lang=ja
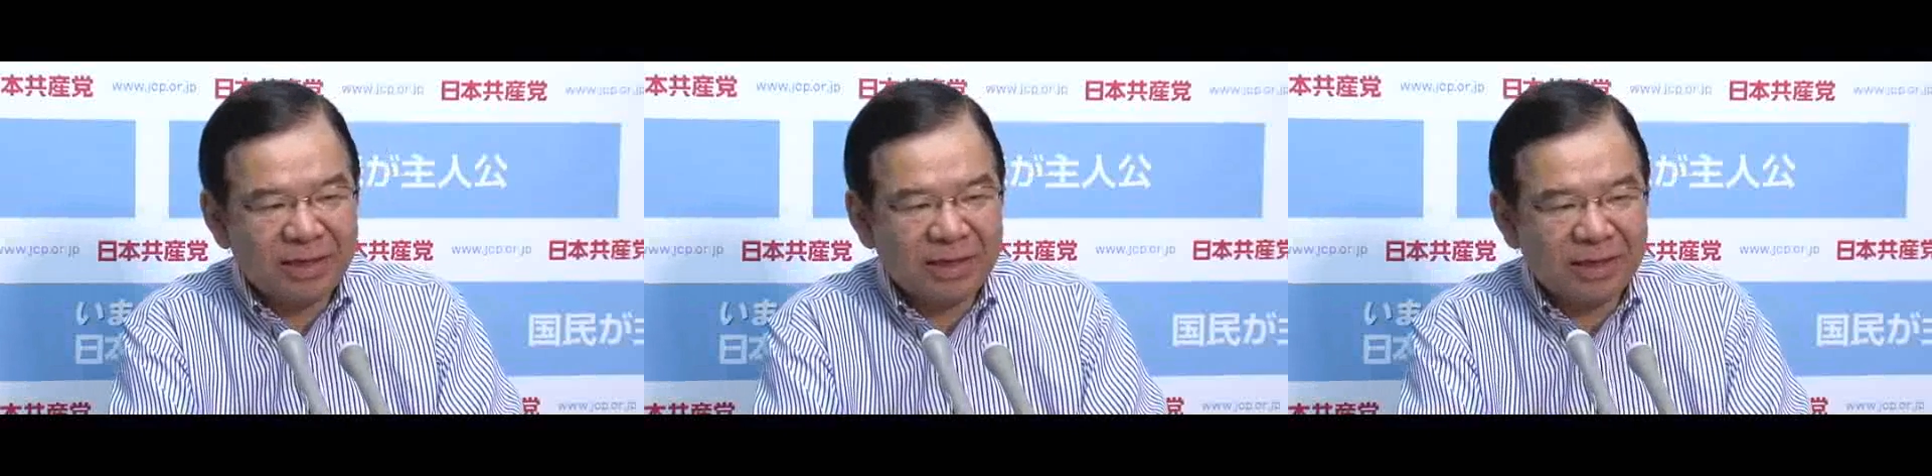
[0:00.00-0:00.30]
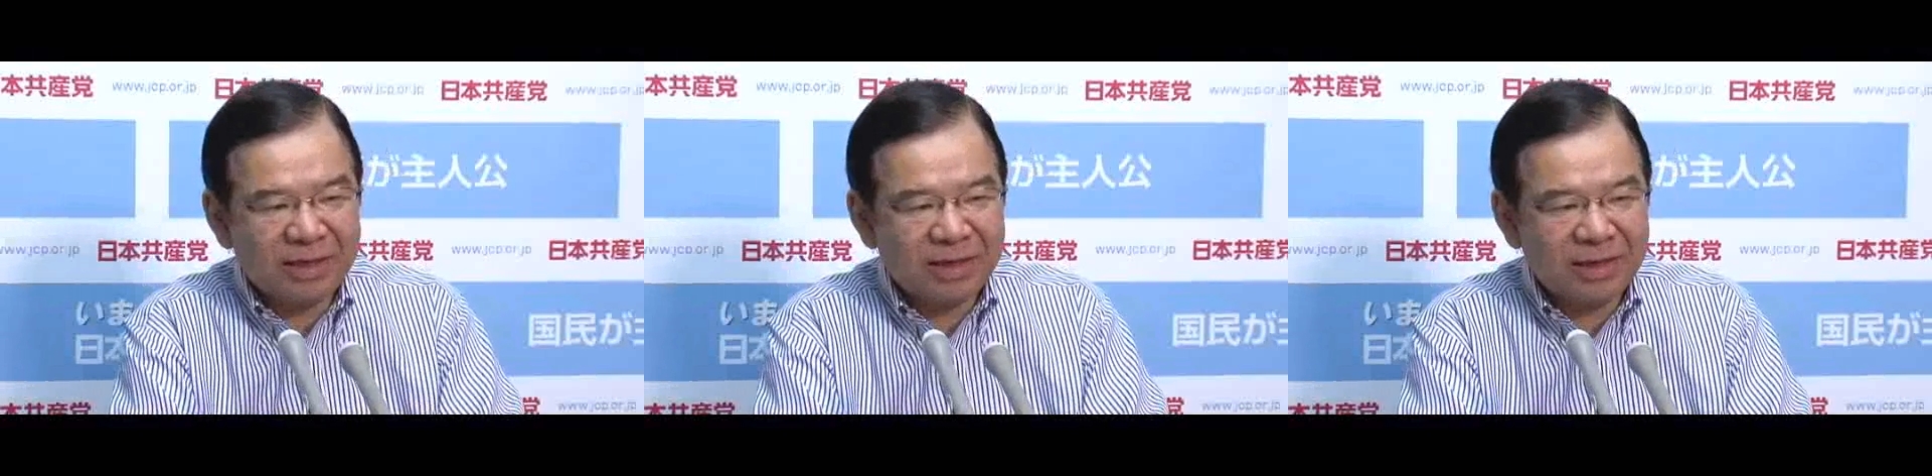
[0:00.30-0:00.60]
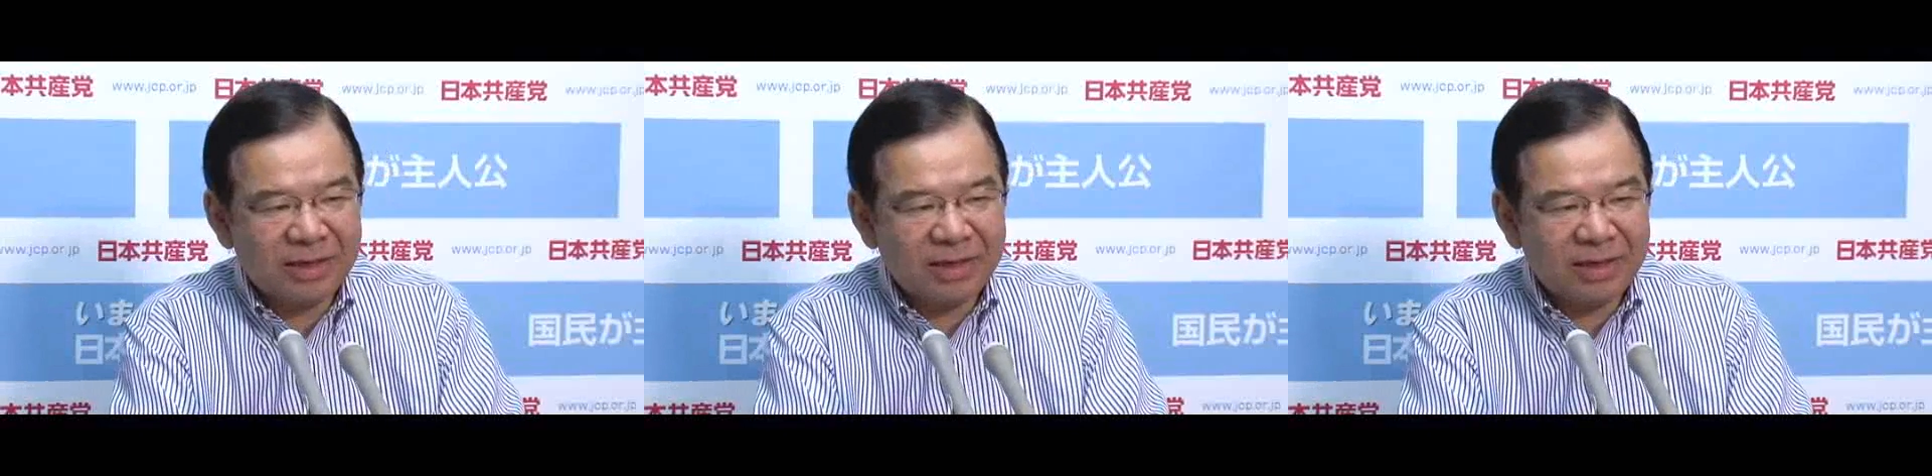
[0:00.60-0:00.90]

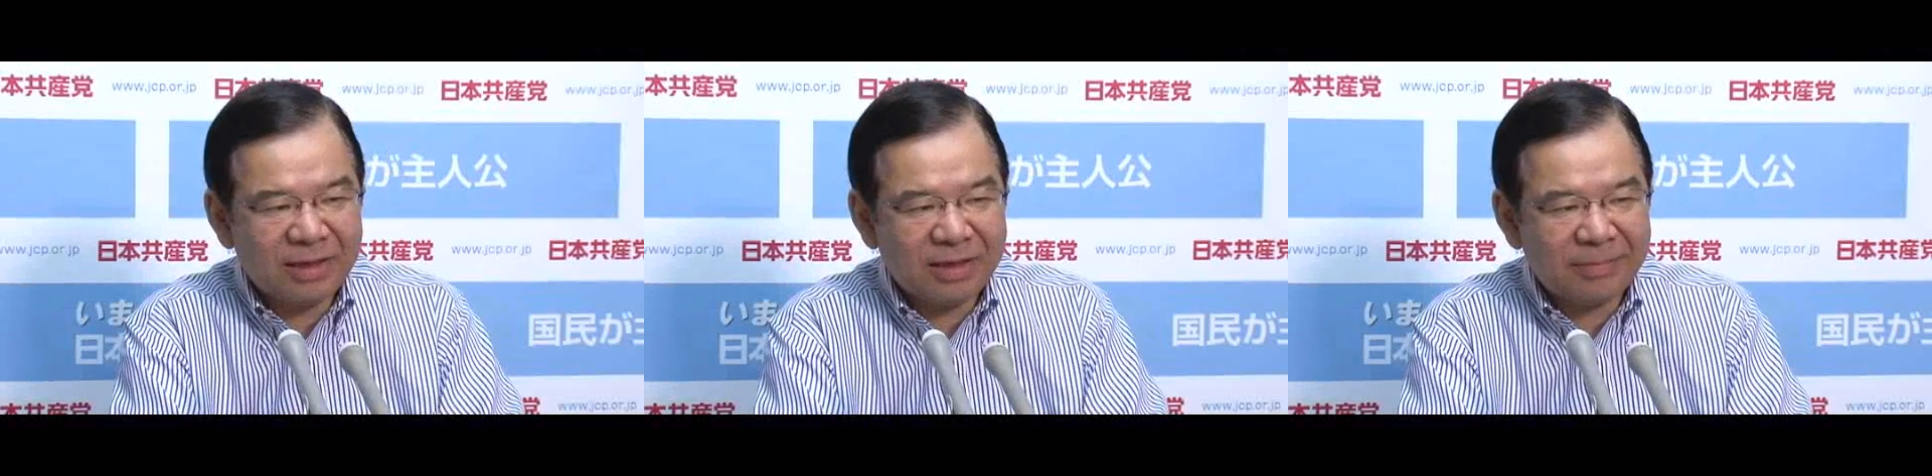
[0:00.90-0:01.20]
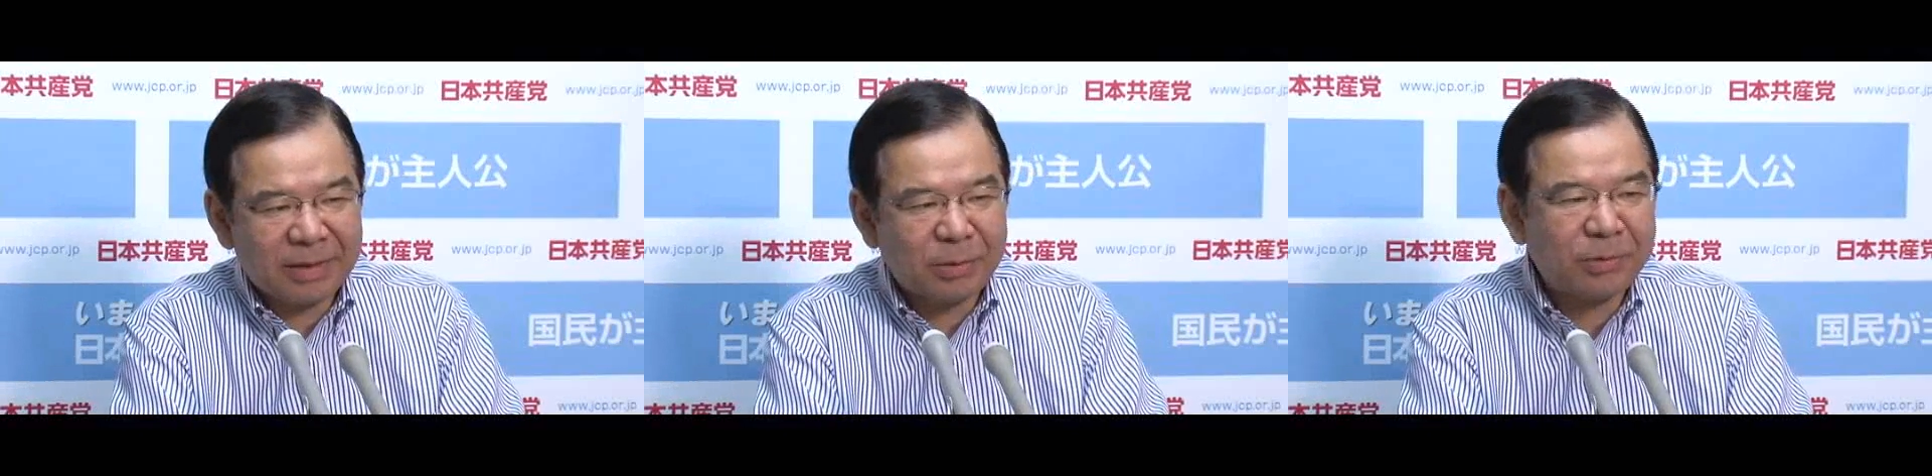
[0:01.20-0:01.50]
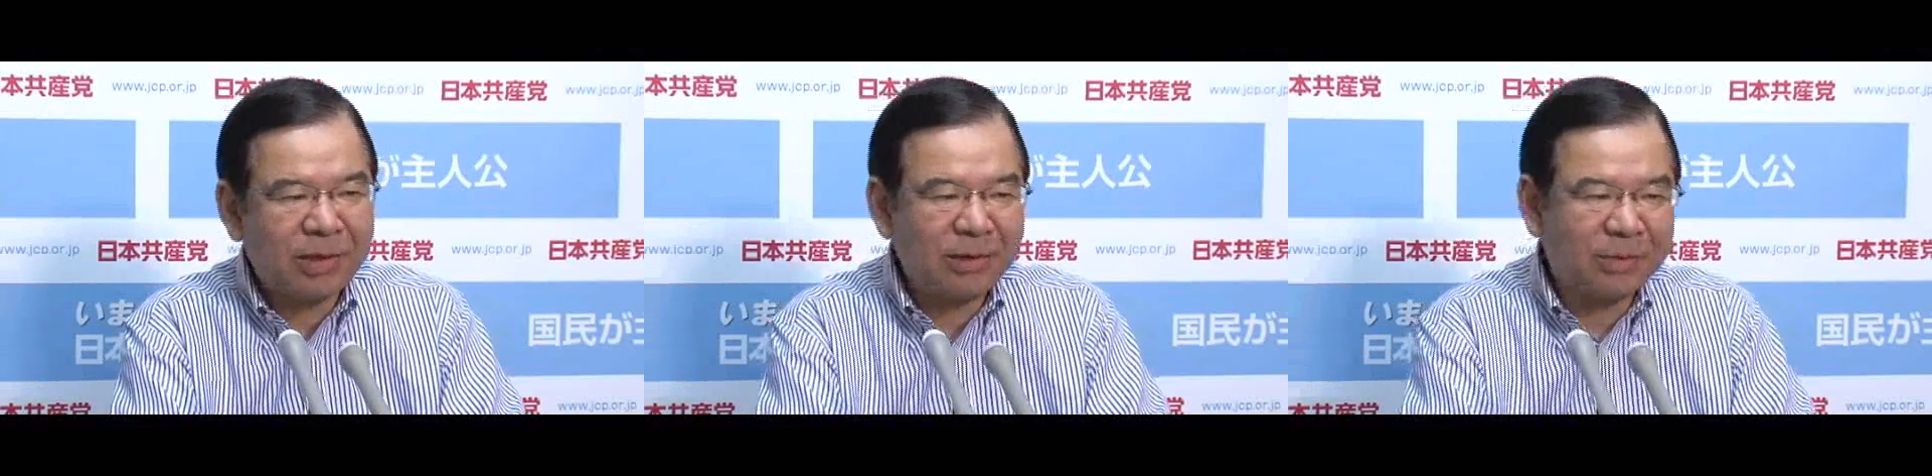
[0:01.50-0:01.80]
えーまあ、特
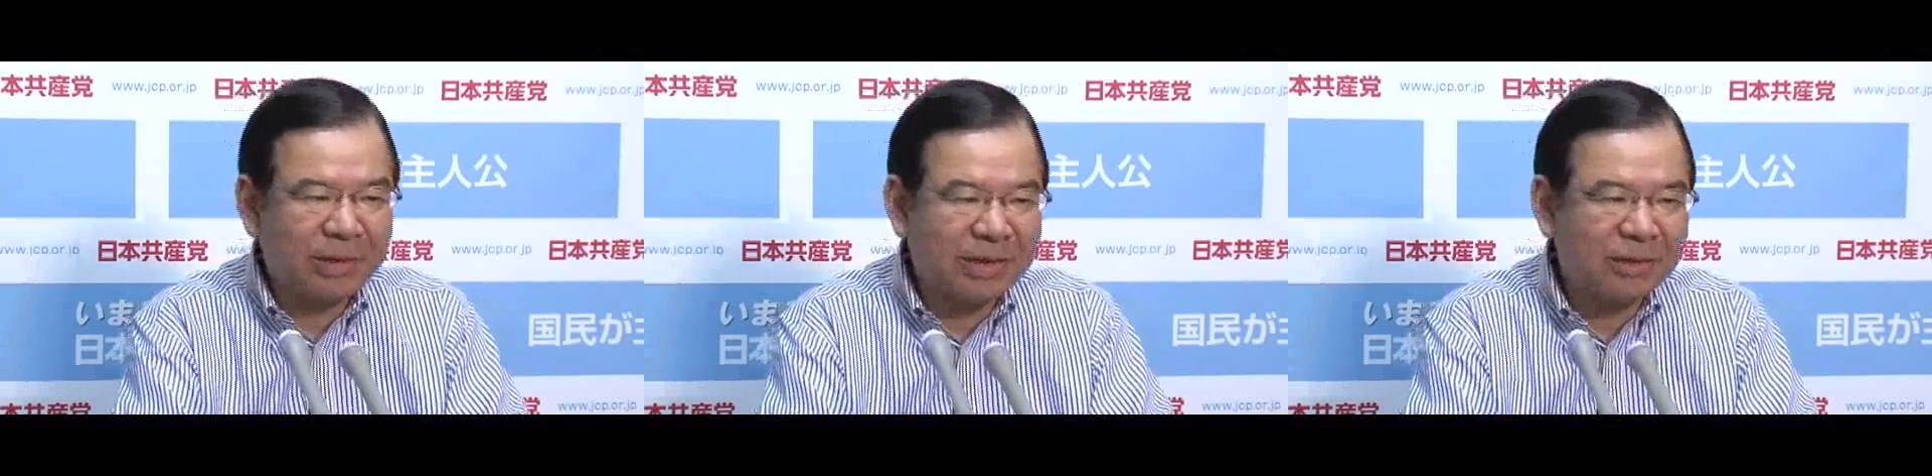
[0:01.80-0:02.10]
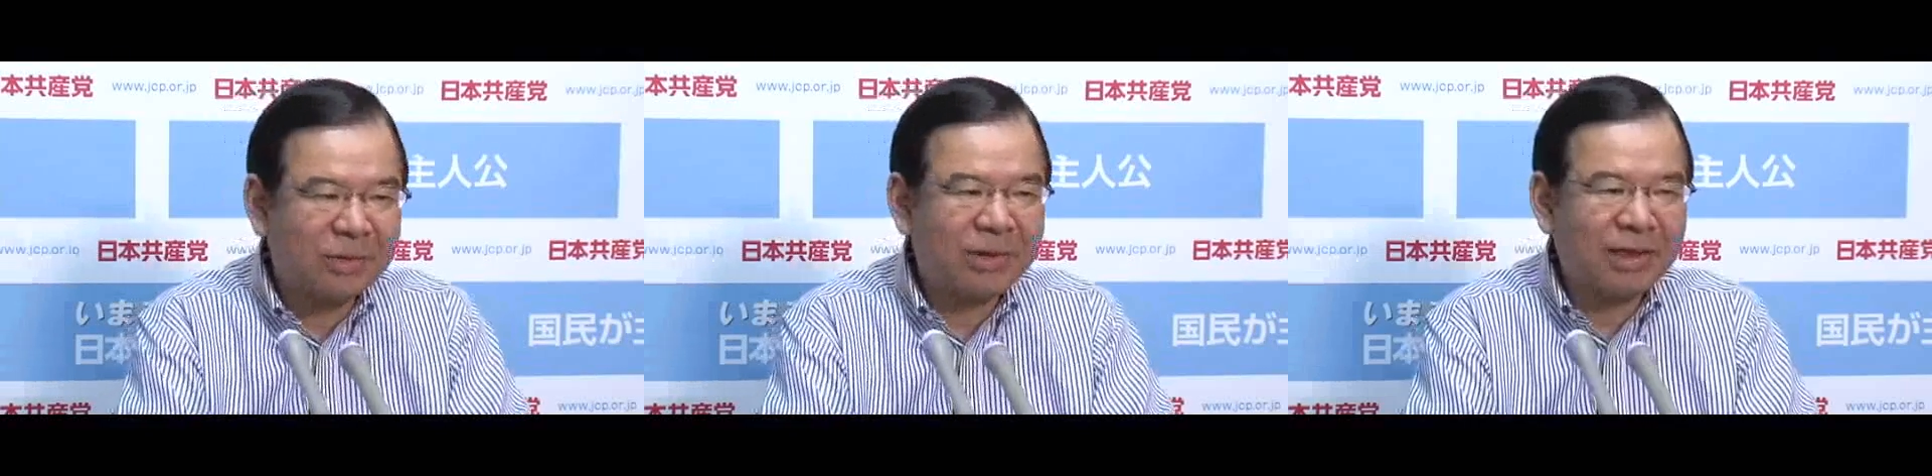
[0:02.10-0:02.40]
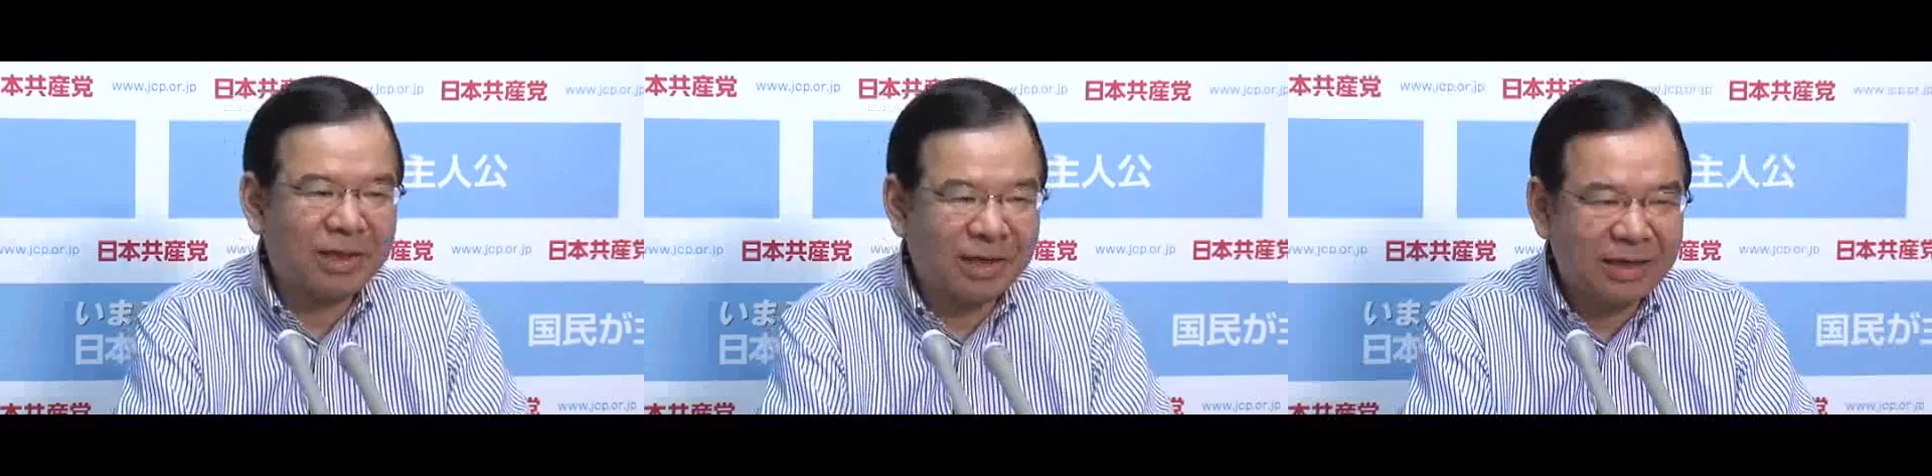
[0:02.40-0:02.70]
派員とも連絡取り
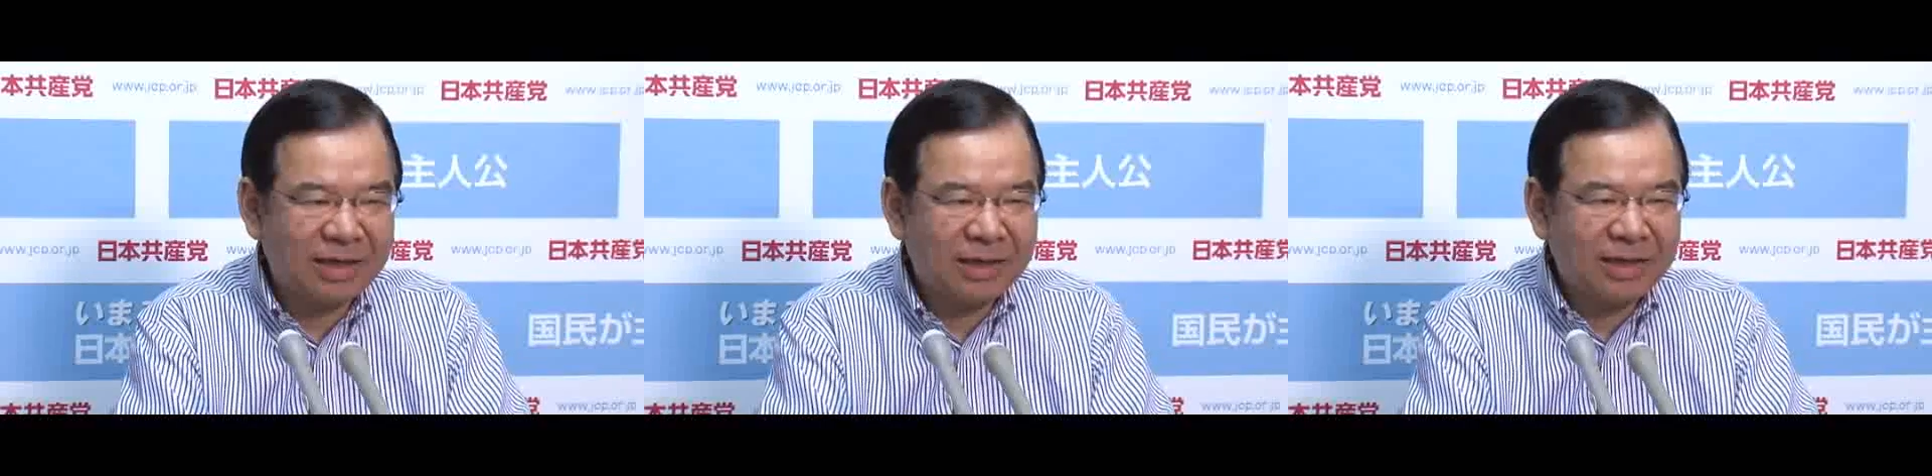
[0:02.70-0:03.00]
ながら、